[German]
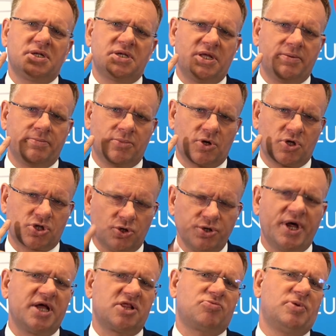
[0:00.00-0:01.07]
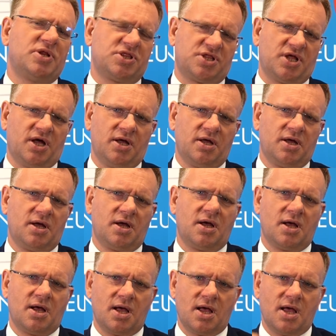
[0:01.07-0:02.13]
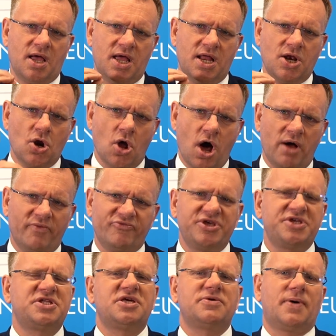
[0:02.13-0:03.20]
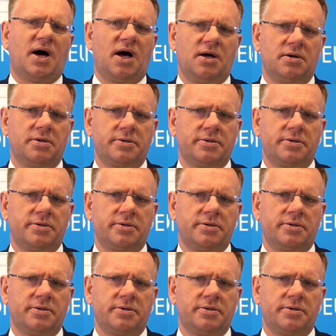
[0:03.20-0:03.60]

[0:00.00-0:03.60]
dem Gesundheitsminister enorm wichtig war,